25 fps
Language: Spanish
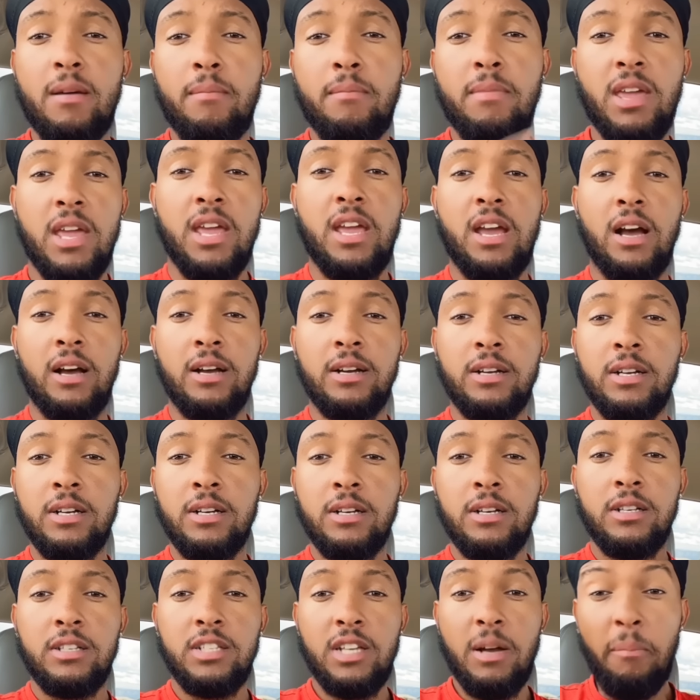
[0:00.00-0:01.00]
es mía.
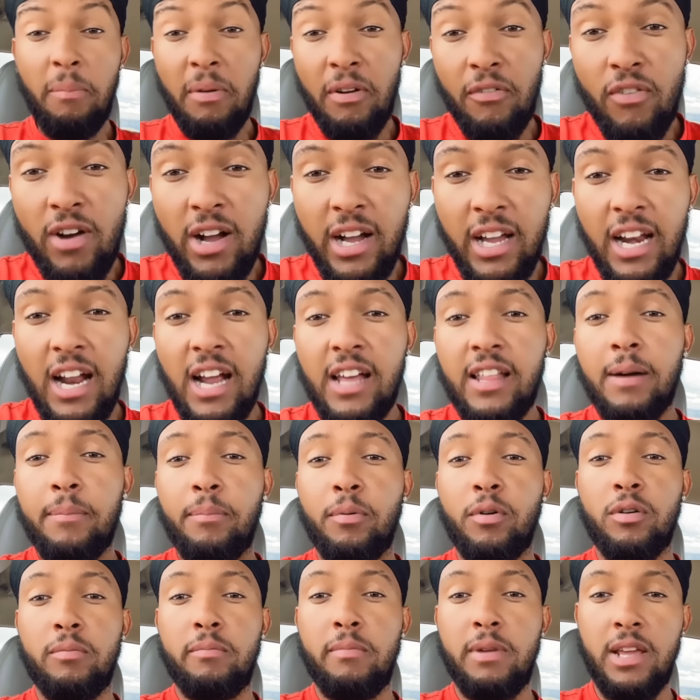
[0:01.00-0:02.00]
Siempre fue creada
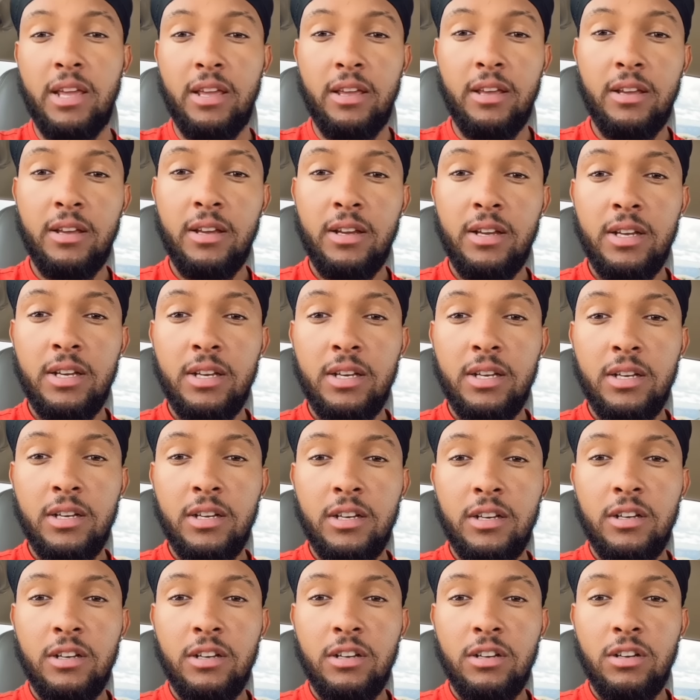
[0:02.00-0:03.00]
por mí.
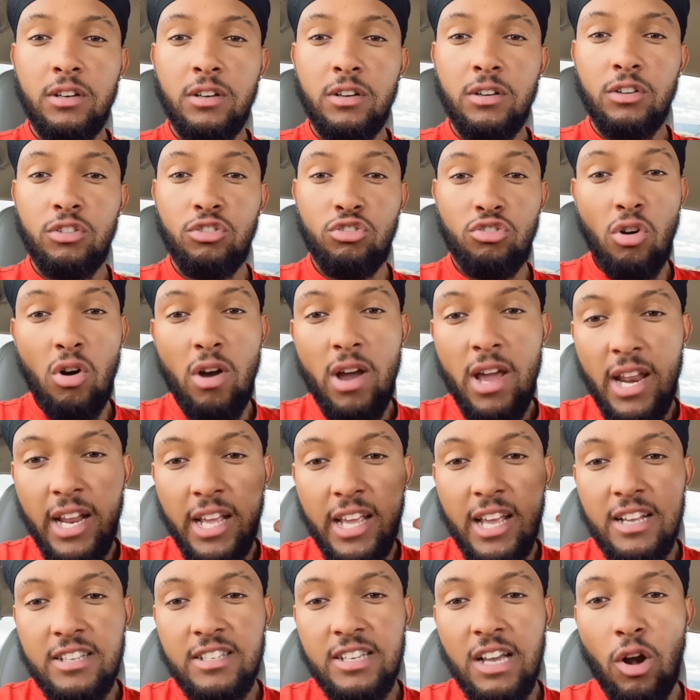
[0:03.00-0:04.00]
Yo era el
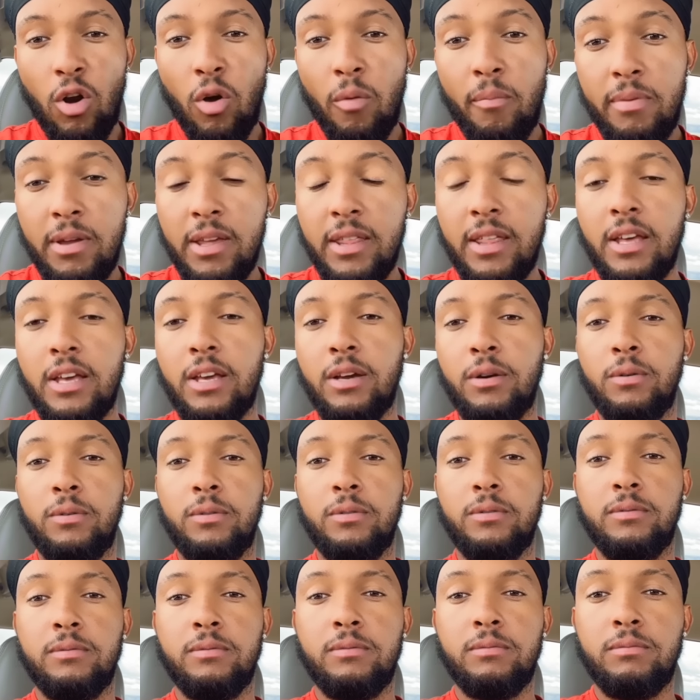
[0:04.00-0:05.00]
que hacía los videos.
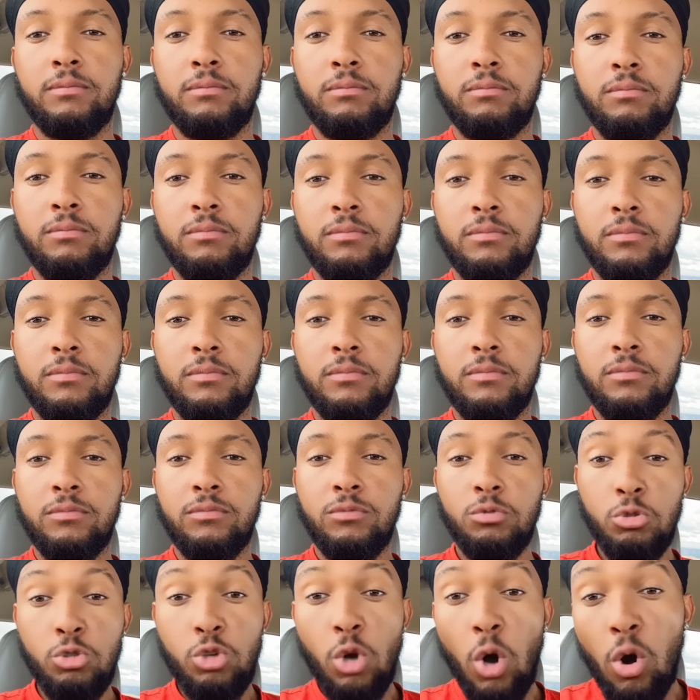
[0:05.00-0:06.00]

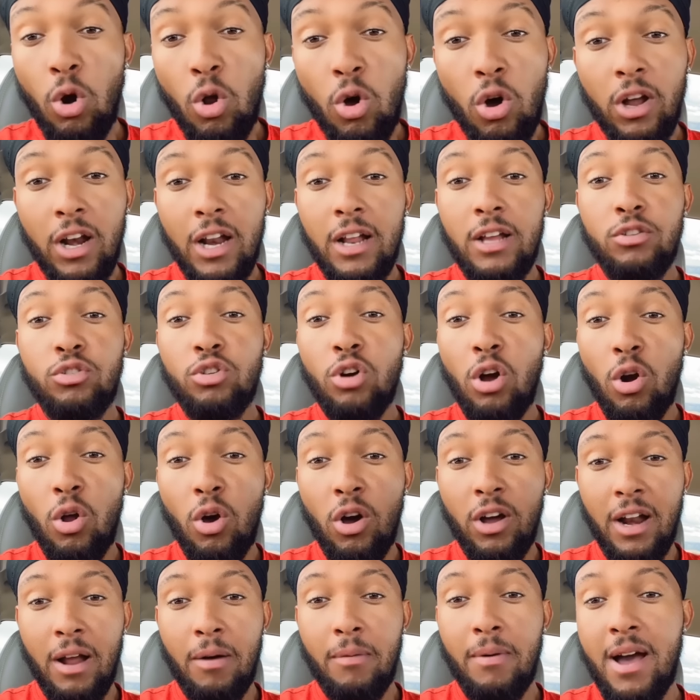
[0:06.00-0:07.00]
Yo lo, yo lo
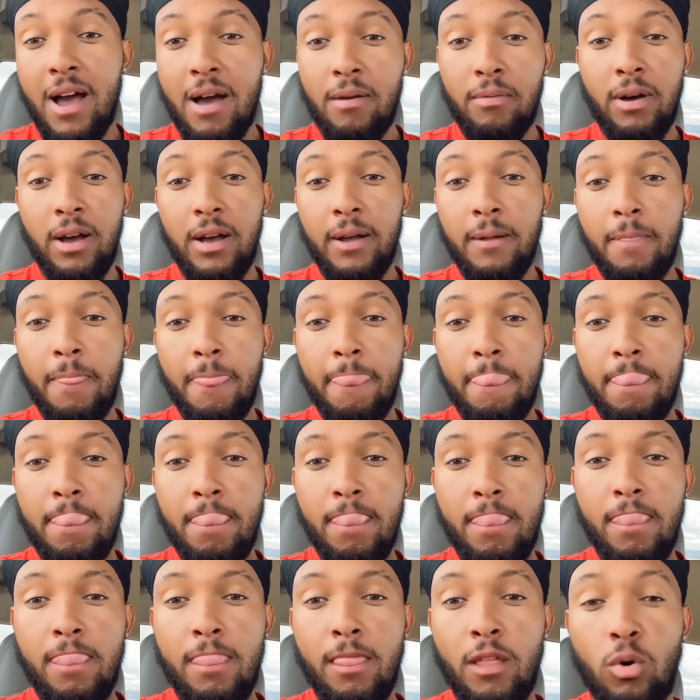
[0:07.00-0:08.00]
grababa.
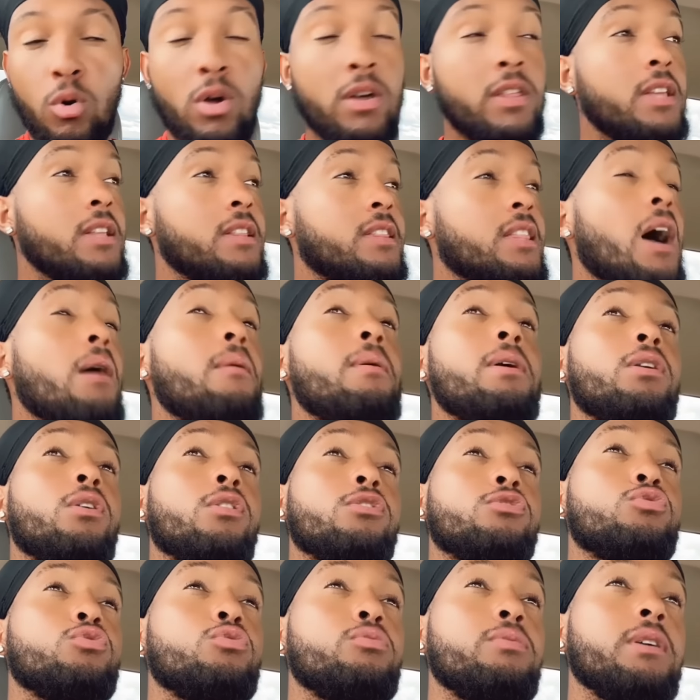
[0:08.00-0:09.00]
Lo editaba y lo
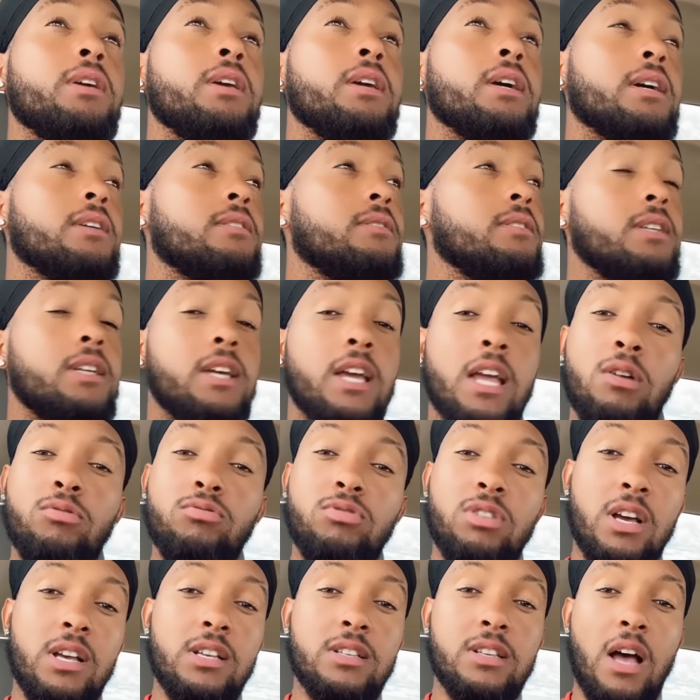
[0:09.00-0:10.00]
subía. Así que ya
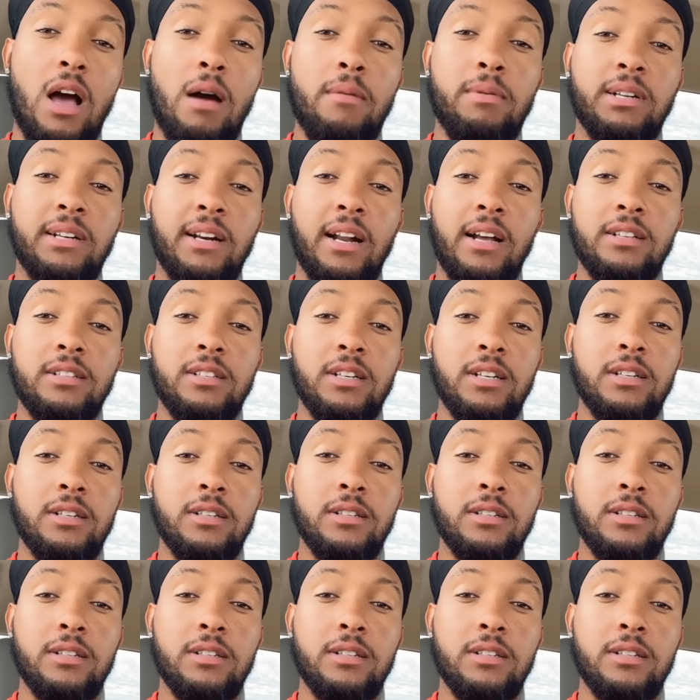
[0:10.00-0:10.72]
ustedes saben, raza